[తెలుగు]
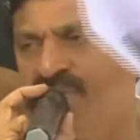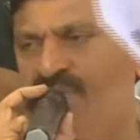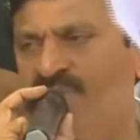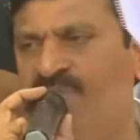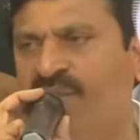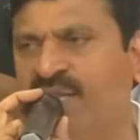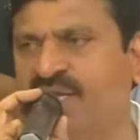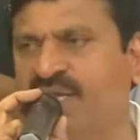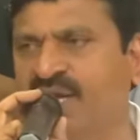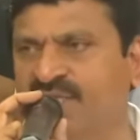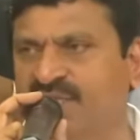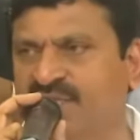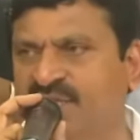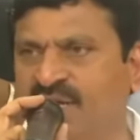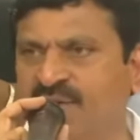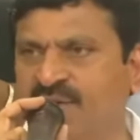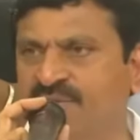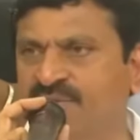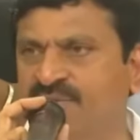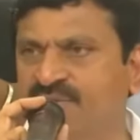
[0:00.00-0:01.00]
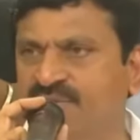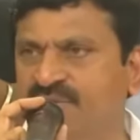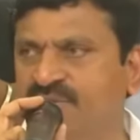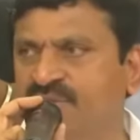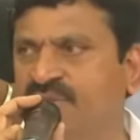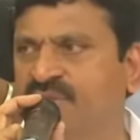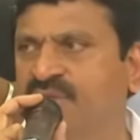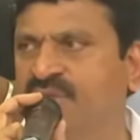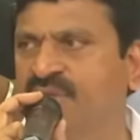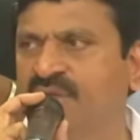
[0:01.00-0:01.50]
భద్రాచలం
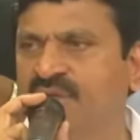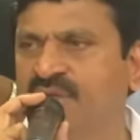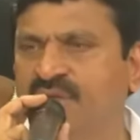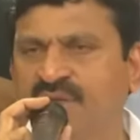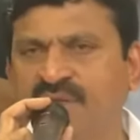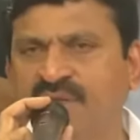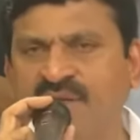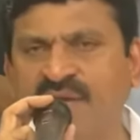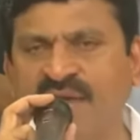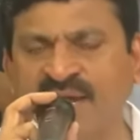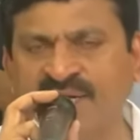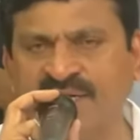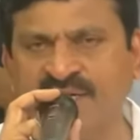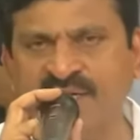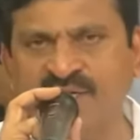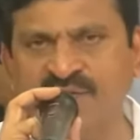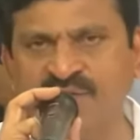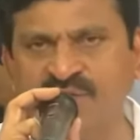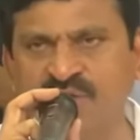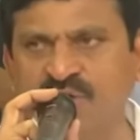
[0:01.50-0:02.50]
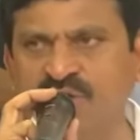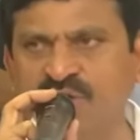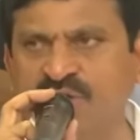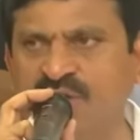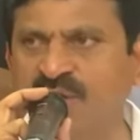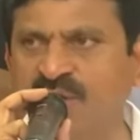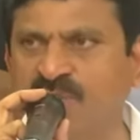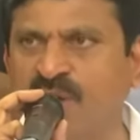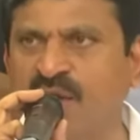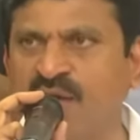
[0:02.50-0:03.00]
యాక్టివిటీస్లో
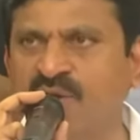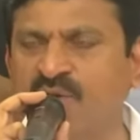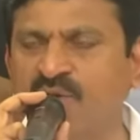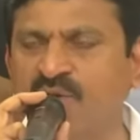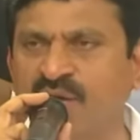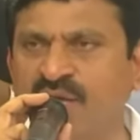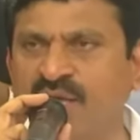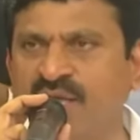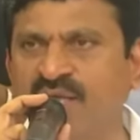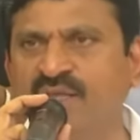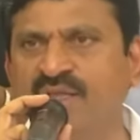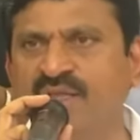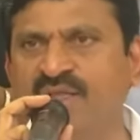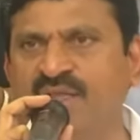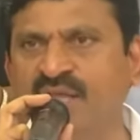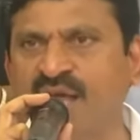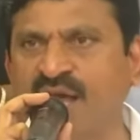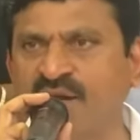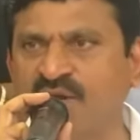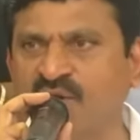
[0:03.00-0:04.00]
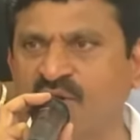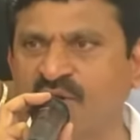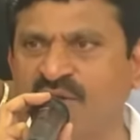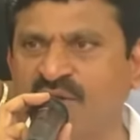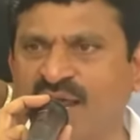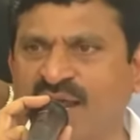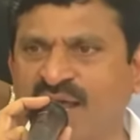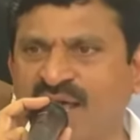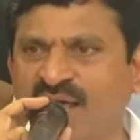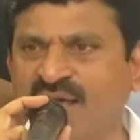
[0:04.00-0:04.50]
తను పాల్గొని దాంట్లో
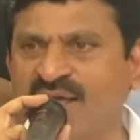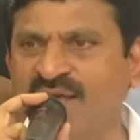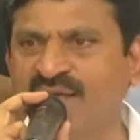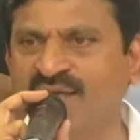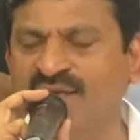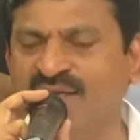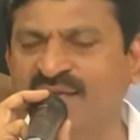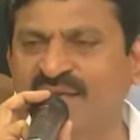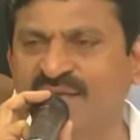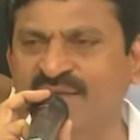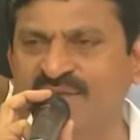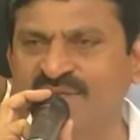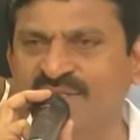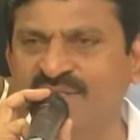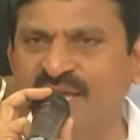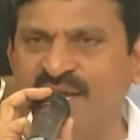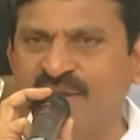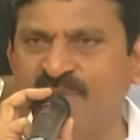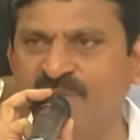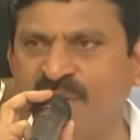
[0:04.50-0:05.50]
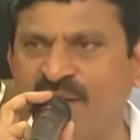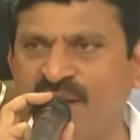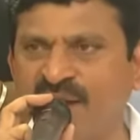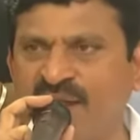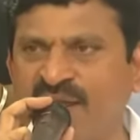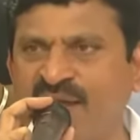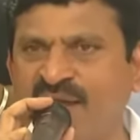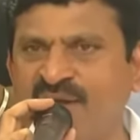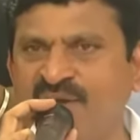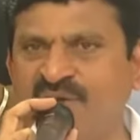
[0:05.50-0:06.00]
ఎలా జైలు
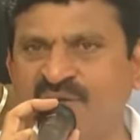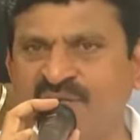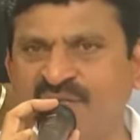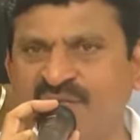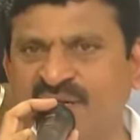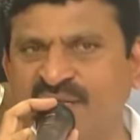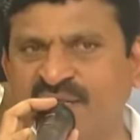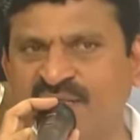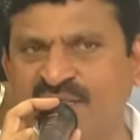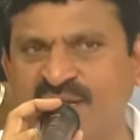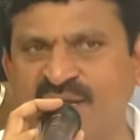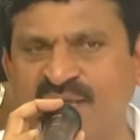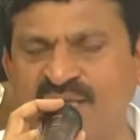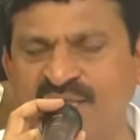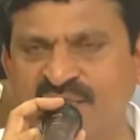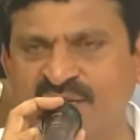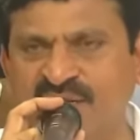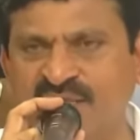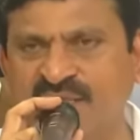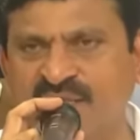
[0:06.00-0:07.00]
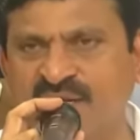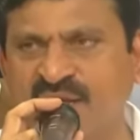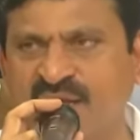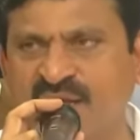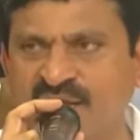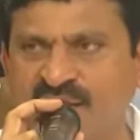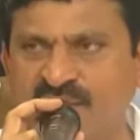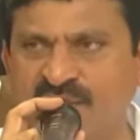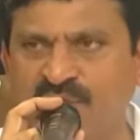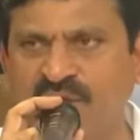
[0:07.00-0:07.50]
పాలయ్యాడు ఇతరత్ర ఇతరత్ర
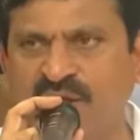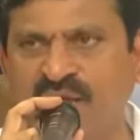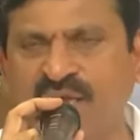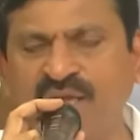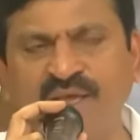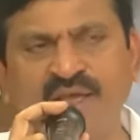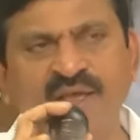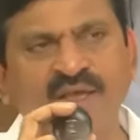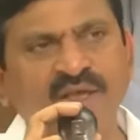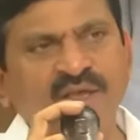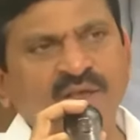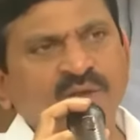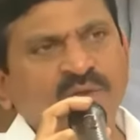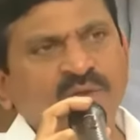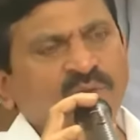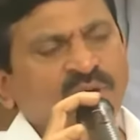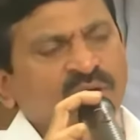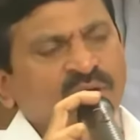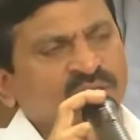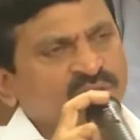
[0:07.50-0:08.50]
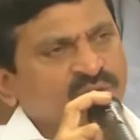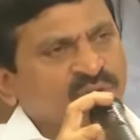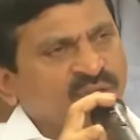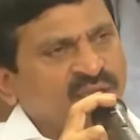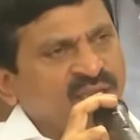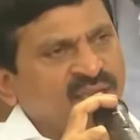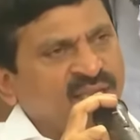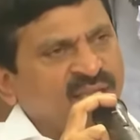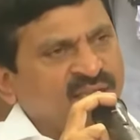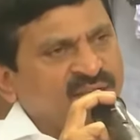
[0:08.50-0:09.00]
అన్నీ ఉన్నాయి వారు
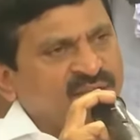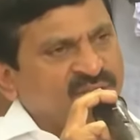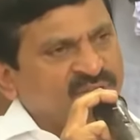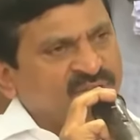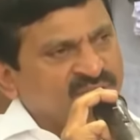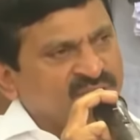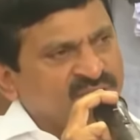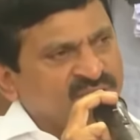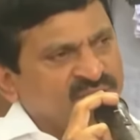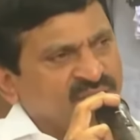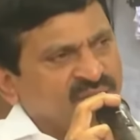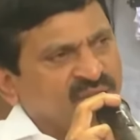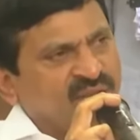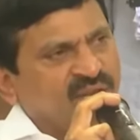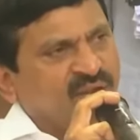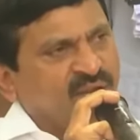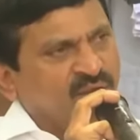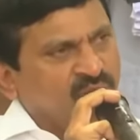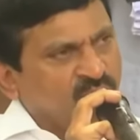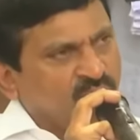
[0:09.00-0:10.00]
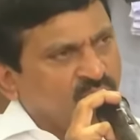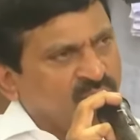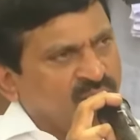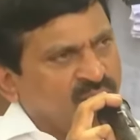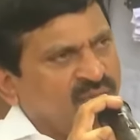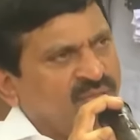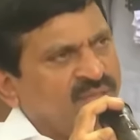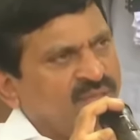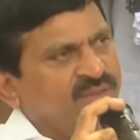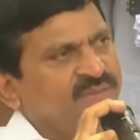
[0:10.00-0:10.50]
స్వయంగా నివసించిన ఇల్లు
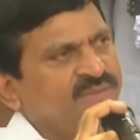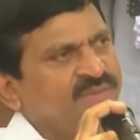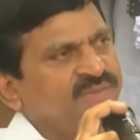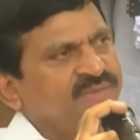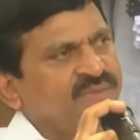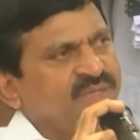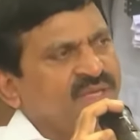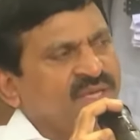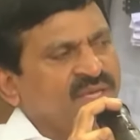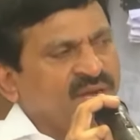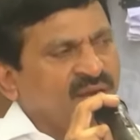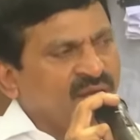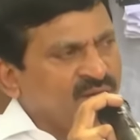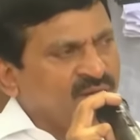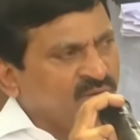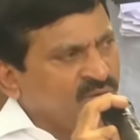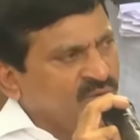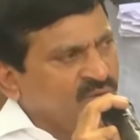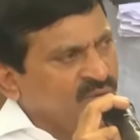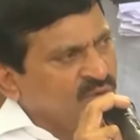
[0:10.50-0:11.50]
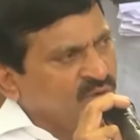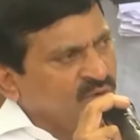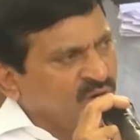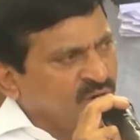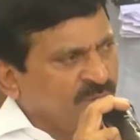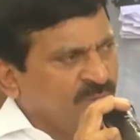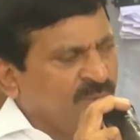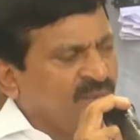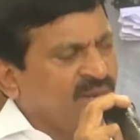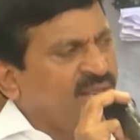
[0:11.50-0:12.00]
కూడా ఈనాడు
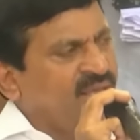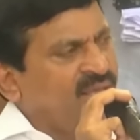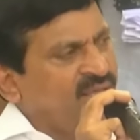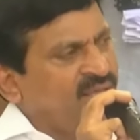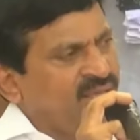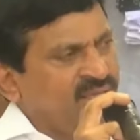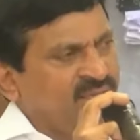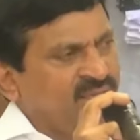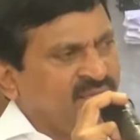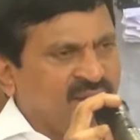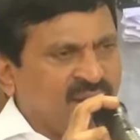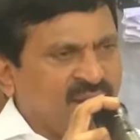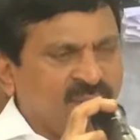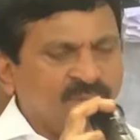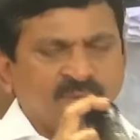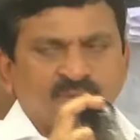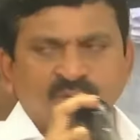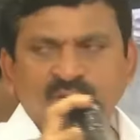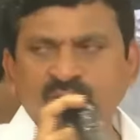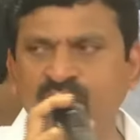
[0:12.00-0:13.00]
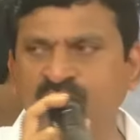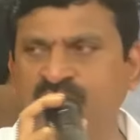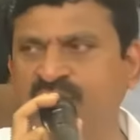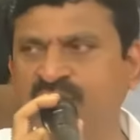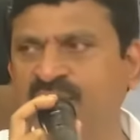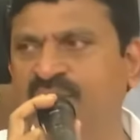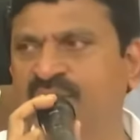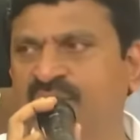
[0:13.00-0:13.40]
కొండపల్లి గ్రామంలో ఉంది